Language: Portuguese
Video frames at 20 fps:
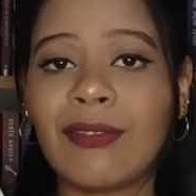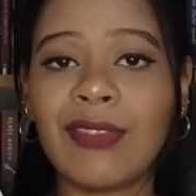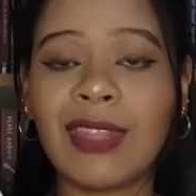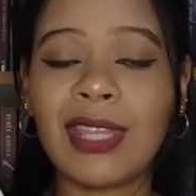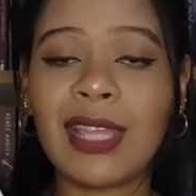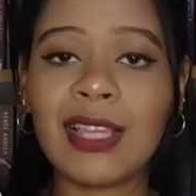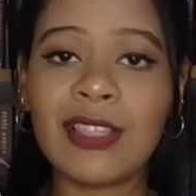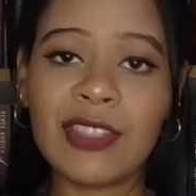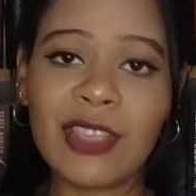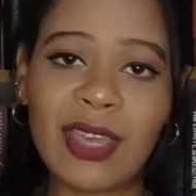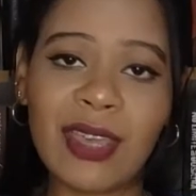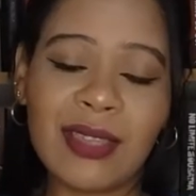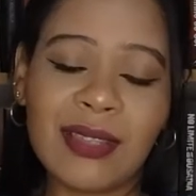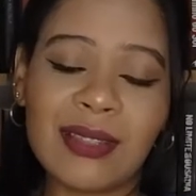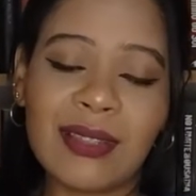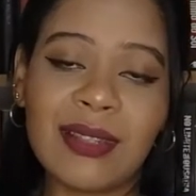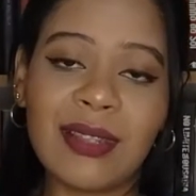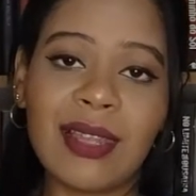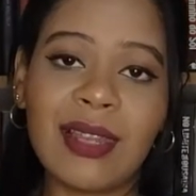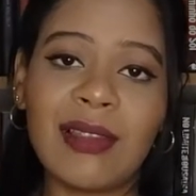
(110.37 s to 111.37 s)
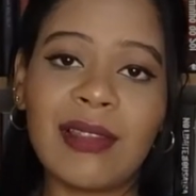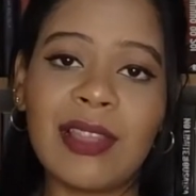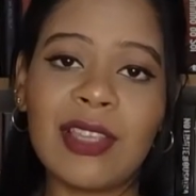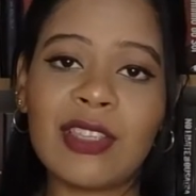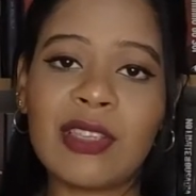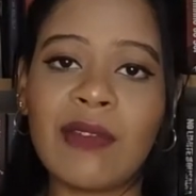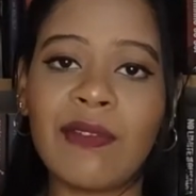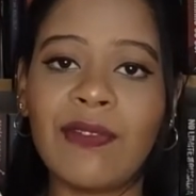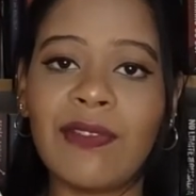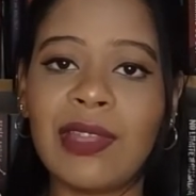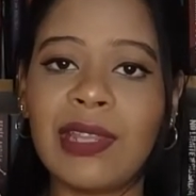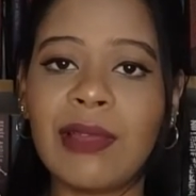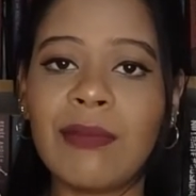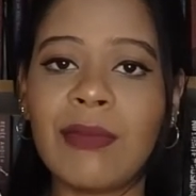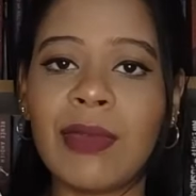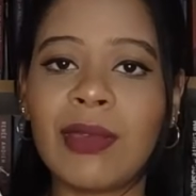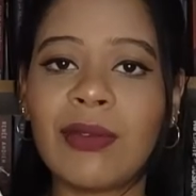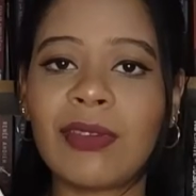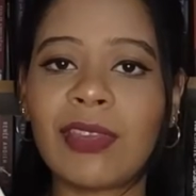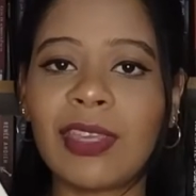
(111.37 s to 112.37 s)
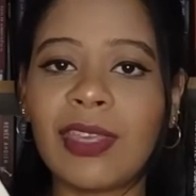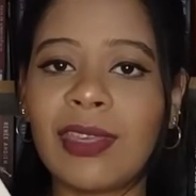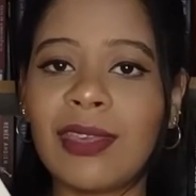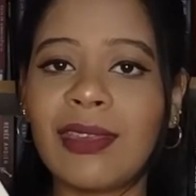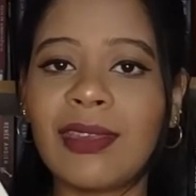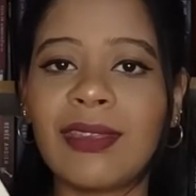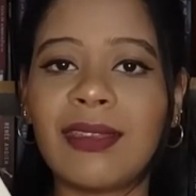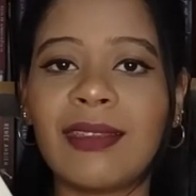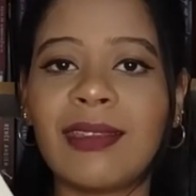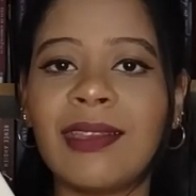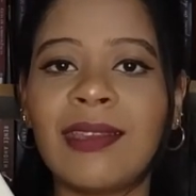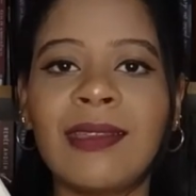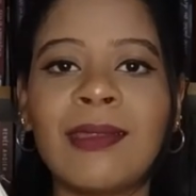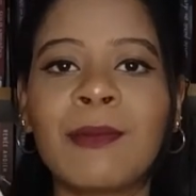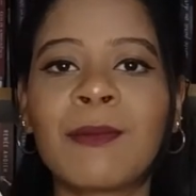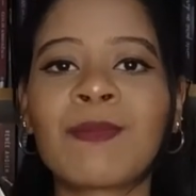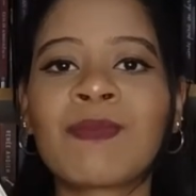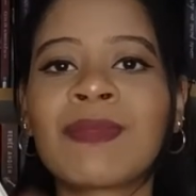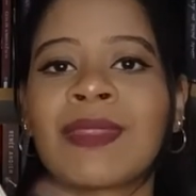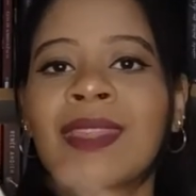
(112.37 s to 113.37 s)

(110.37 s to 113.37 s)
A verdade é essa, né? Ele deixa a filha meio que